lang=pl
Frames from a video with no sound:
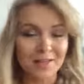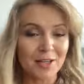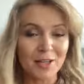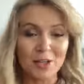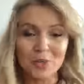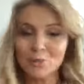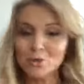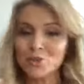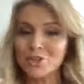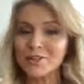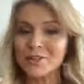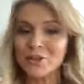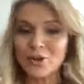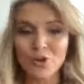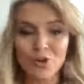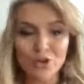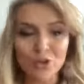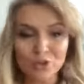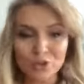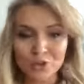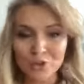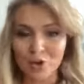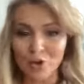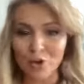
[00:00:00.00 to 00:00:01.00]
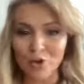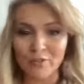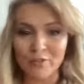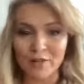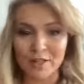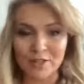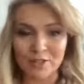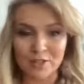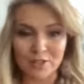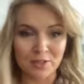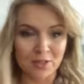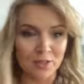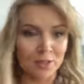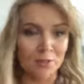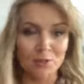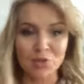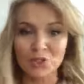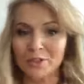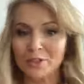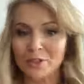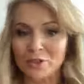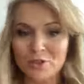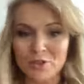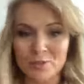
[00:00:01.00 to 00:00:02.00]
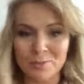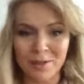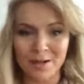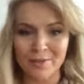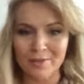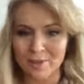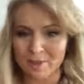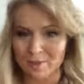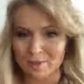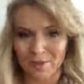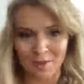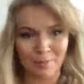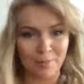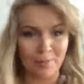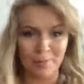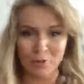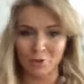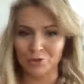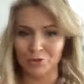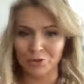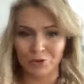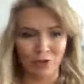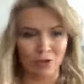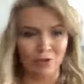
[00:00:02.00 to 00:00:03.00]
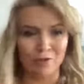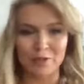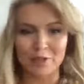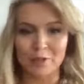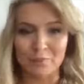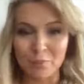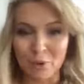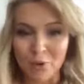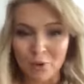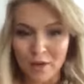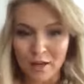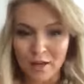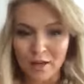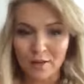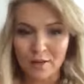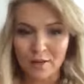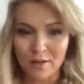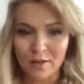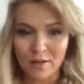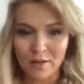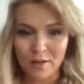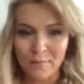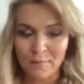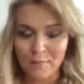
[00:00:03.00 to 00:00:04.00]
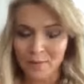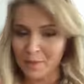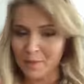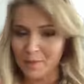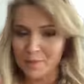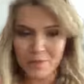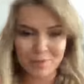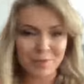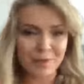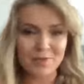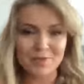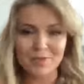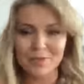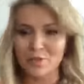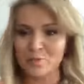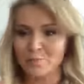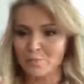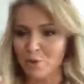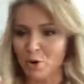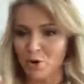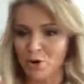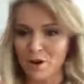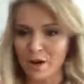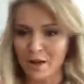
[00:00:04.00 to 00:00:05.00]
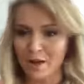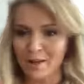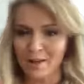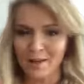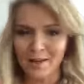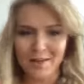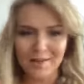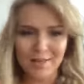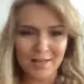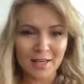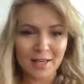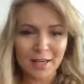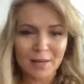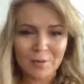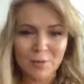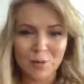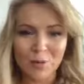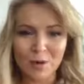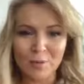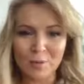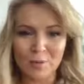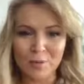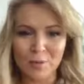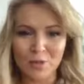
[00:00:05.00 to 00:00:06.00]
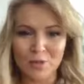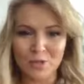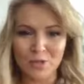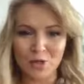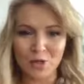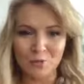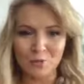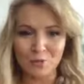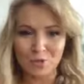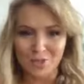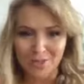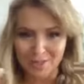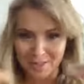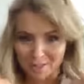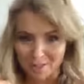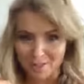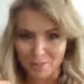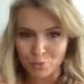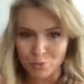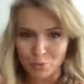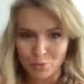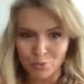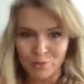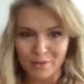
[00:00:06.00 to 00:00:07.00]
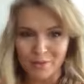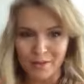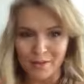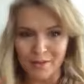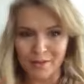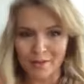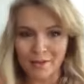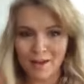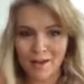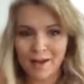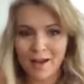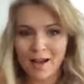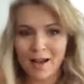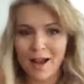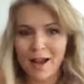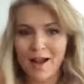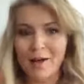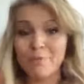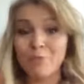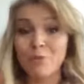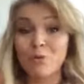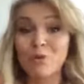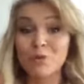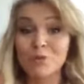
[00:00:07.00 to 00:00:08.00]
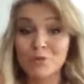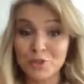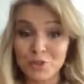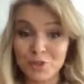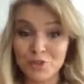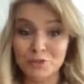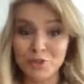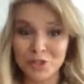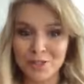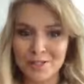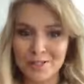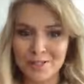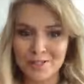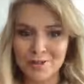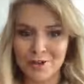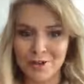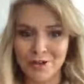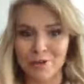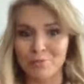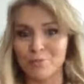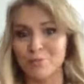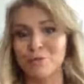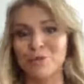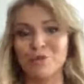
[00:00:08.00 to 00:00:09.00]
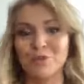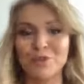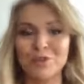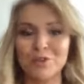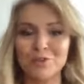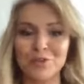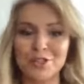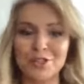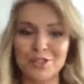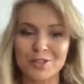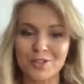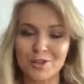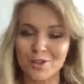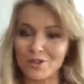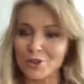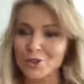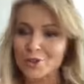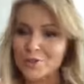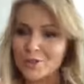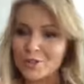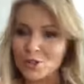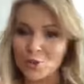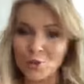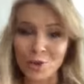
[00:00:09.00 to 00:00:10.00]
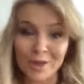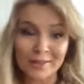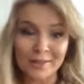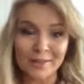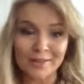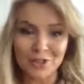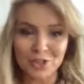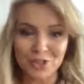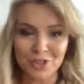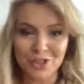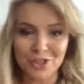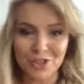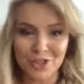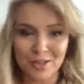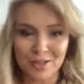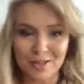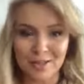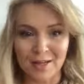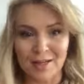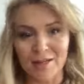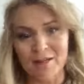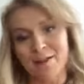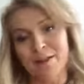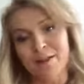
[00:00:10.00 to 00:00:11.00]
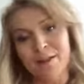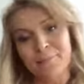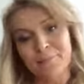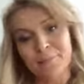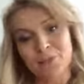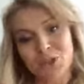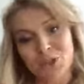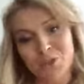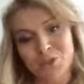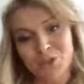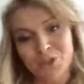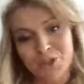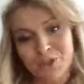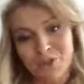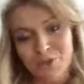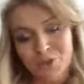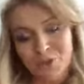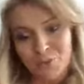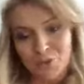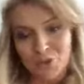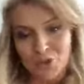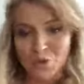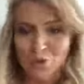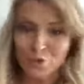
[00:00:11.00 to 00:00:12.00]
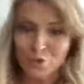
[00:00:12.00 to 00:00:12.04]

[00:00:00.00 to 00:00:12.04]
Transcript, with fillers: Ja nie muszę tego kontrolować, nie muszę tego sprawdzać. Co ja mam kontrolować Boga? Ja mam sprawdzać Boga? Jak ja mogłabym to zrobić? Ja jestem tutaj. A Bóg widzi wszystko. Bóg widzi wszystko i on składa te ścieżki tak, żeby ci w tym